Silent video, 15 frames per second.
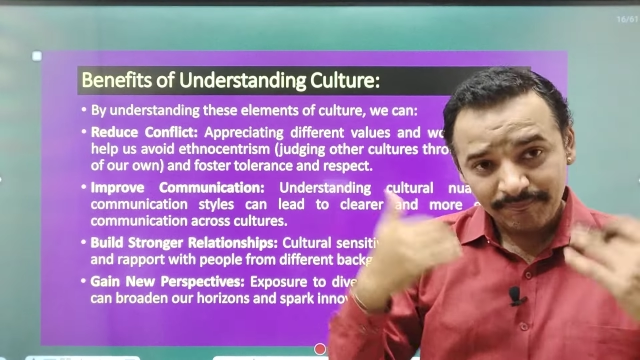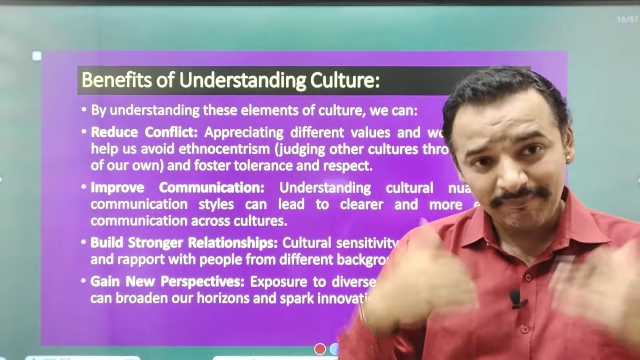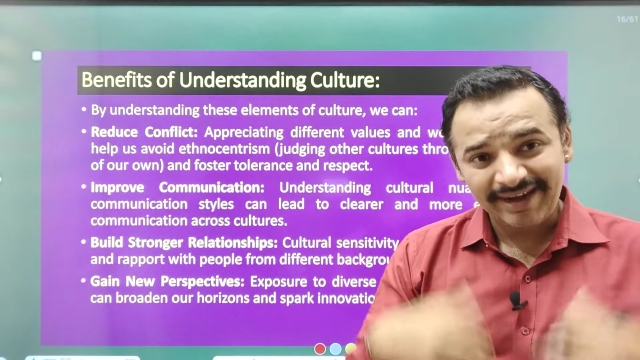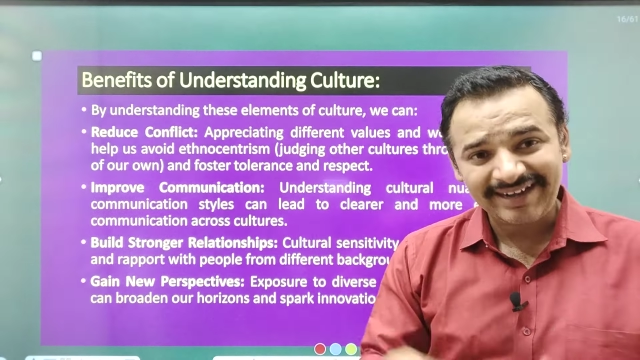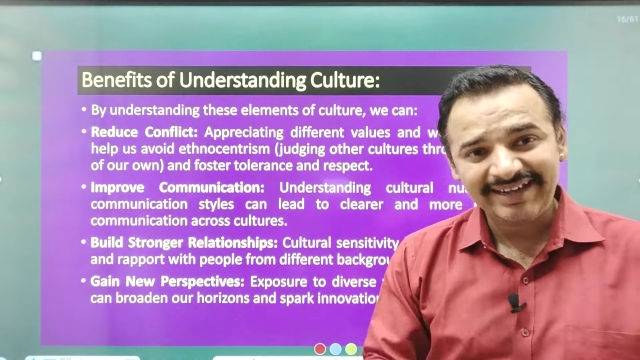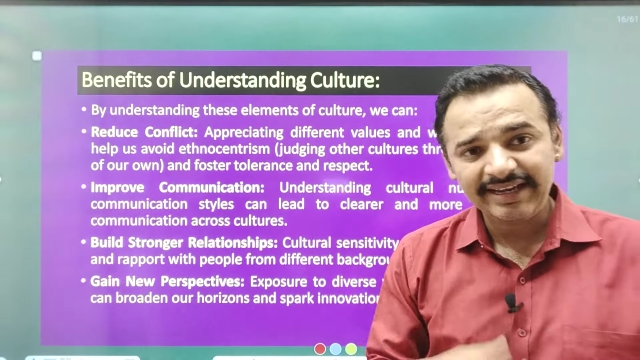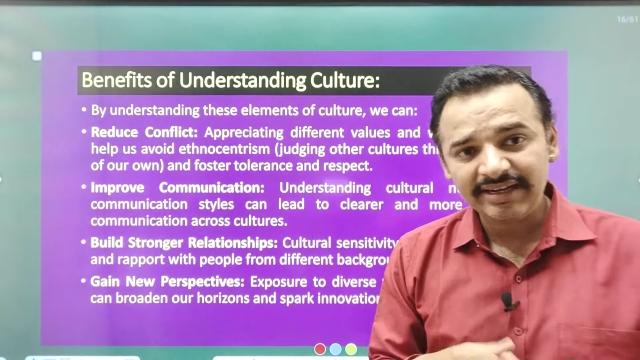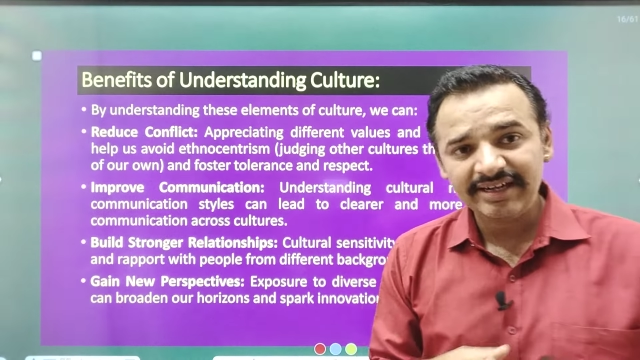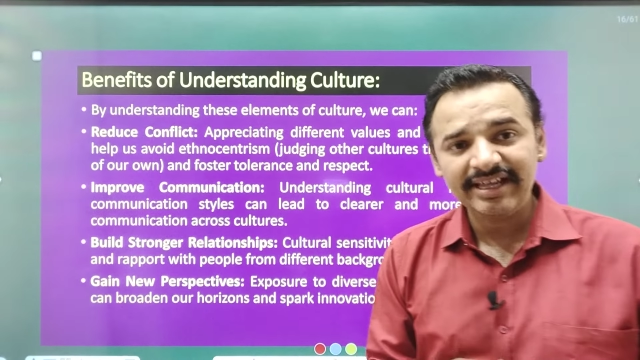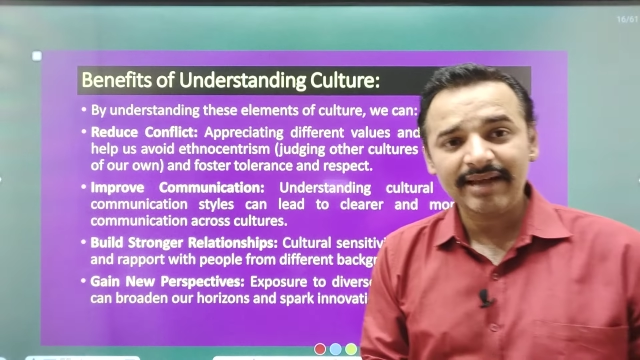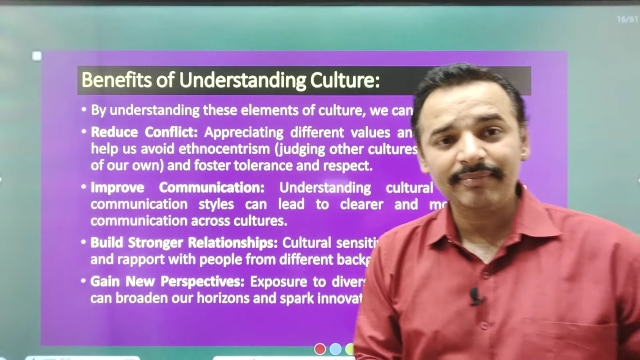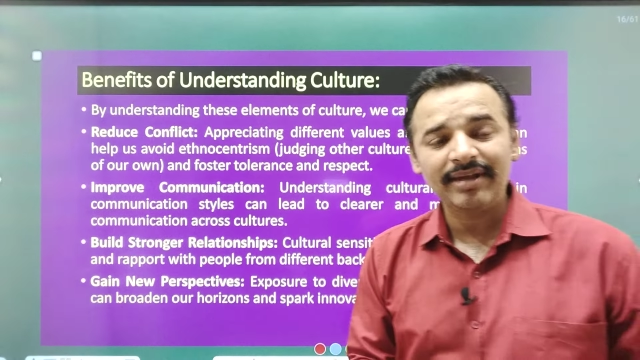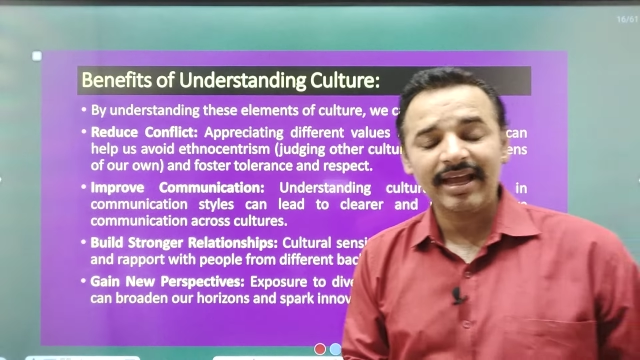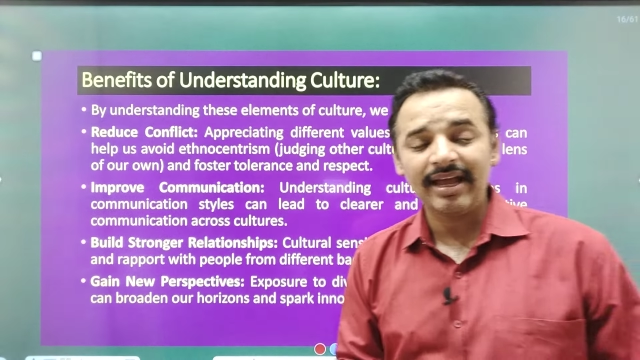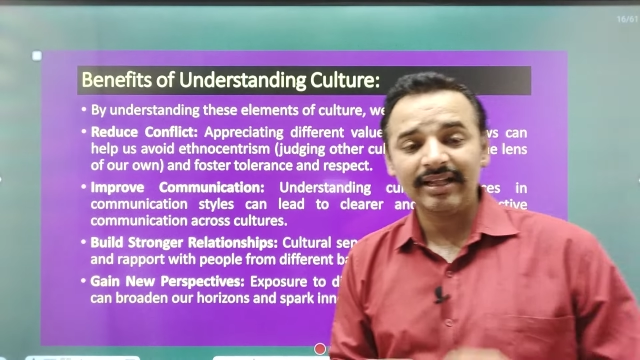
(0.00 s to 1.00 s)
मैकडे
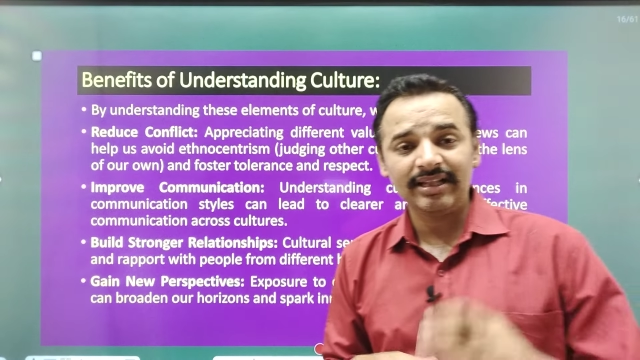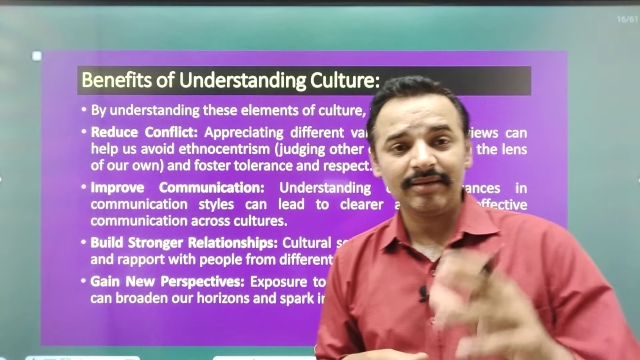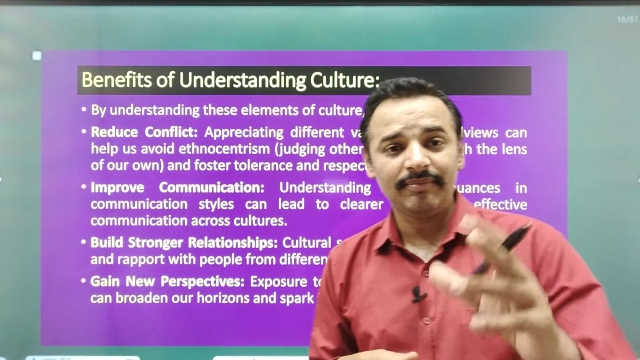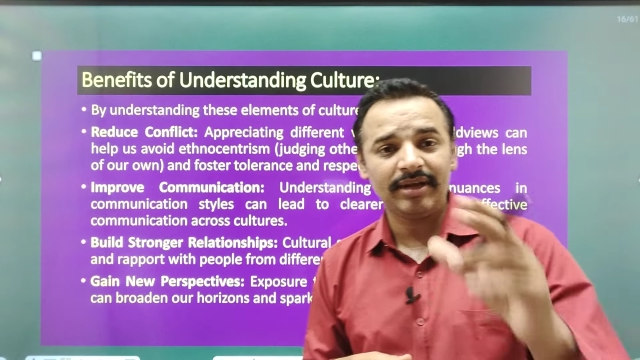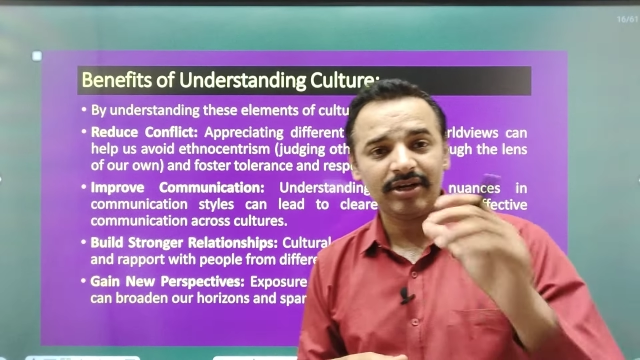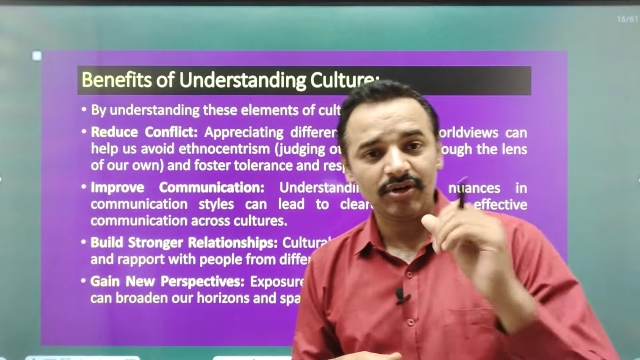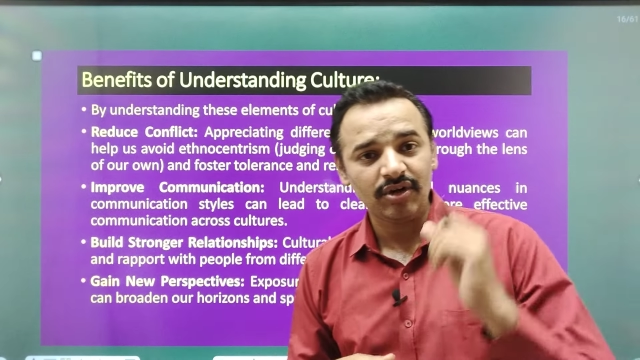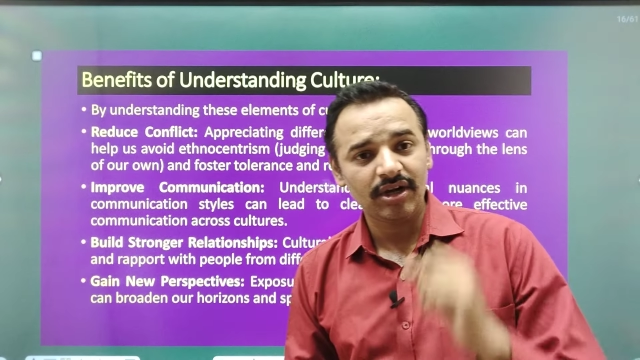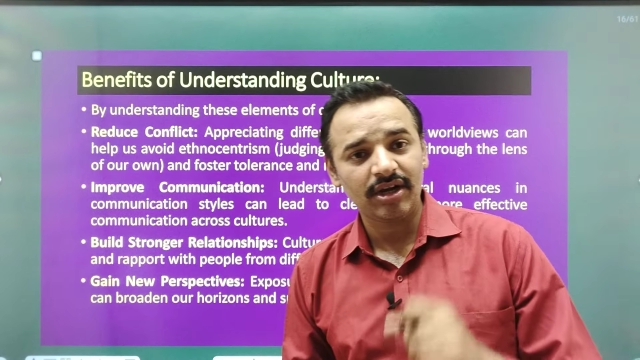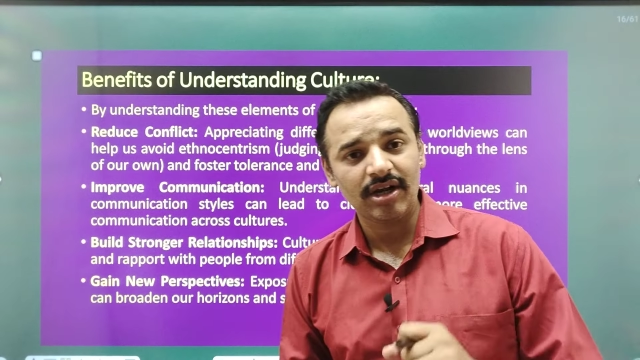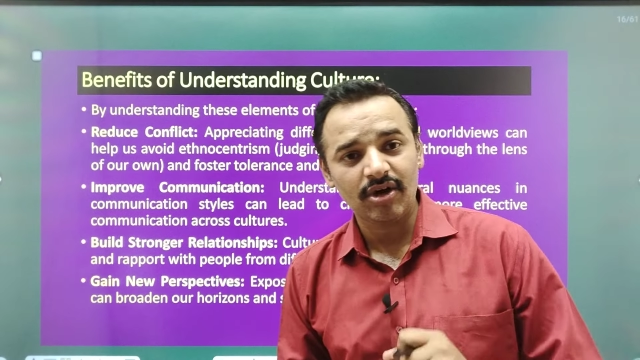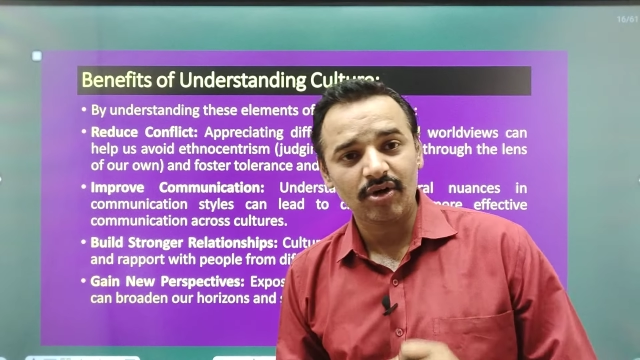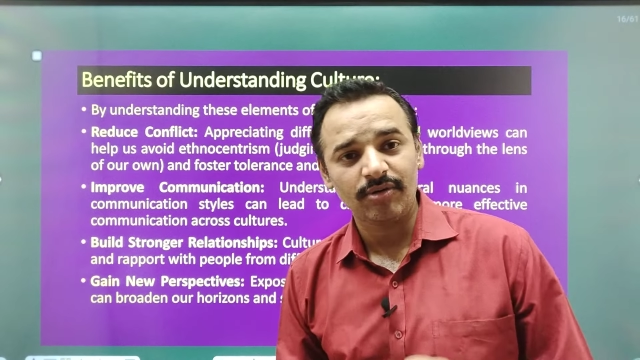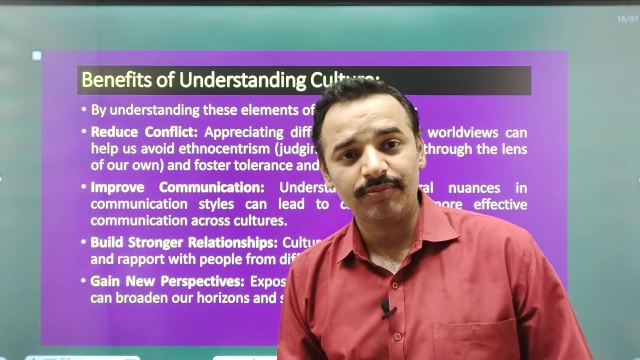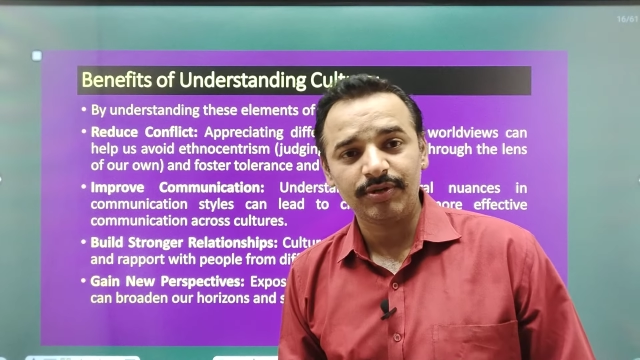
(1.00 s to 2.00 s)
इंडिया में आया था
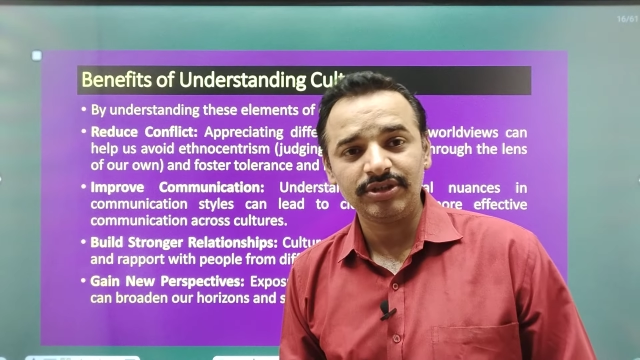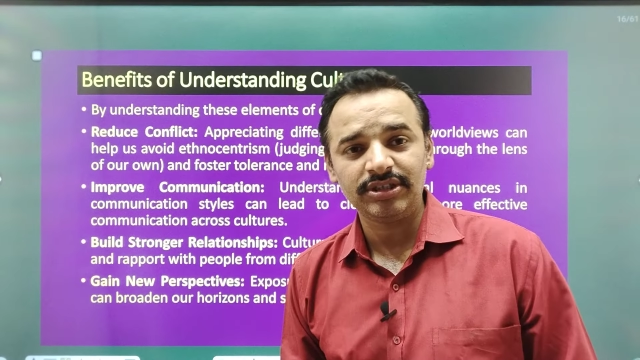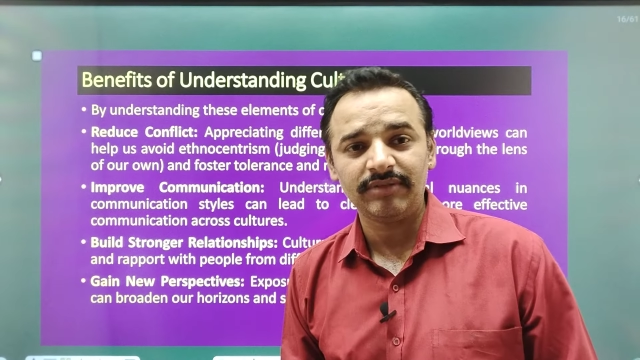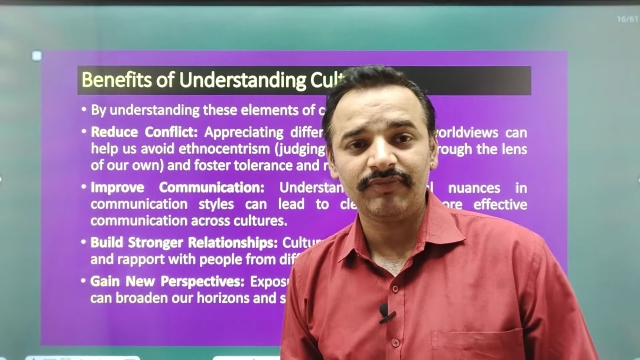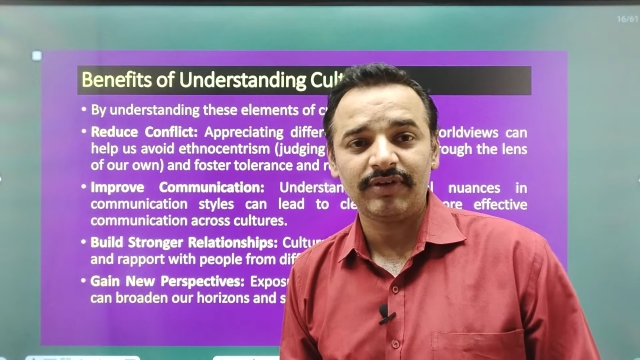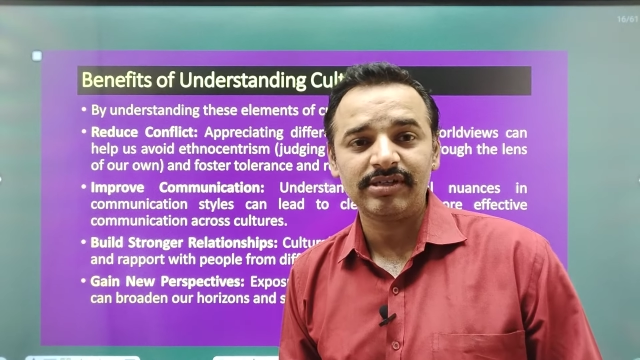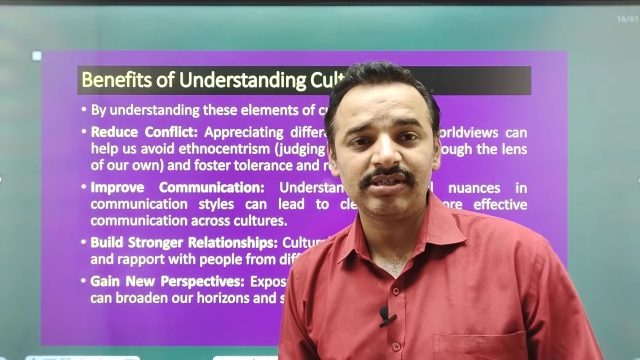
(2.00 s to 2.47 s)
मैकडोनल्ड का कॉरपोरेशन